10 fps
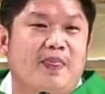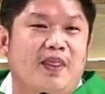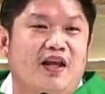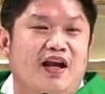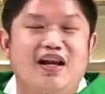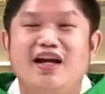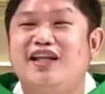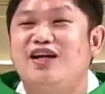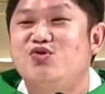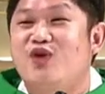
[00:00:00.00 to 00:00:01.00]
Kadang
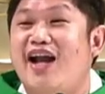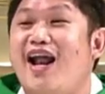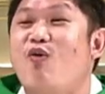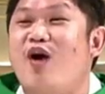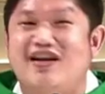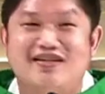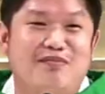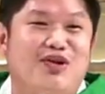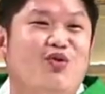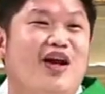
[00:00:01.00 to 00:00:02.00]
kita suka nawar
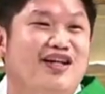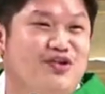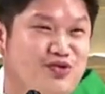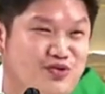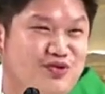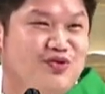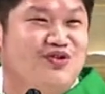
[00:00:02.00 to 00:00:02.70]
sama Tuhan Yesus.